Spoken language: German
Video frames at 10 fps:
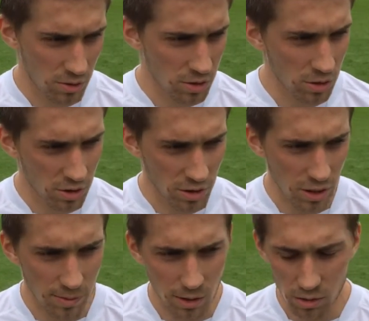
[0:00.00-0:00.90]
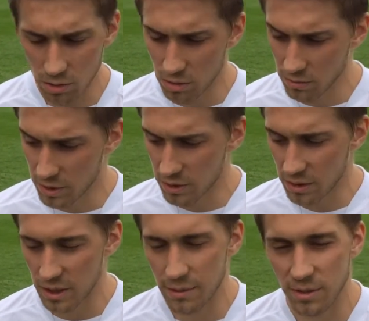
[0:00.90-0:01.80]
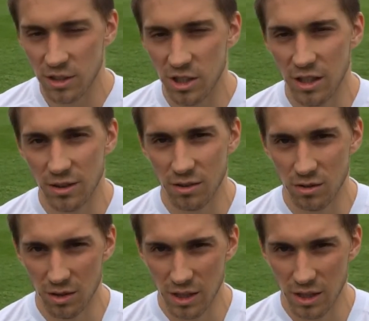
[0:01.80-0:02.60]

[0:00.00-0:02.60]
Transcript: Glück, aber auch, wie gesagt, kämpferischer Leistung.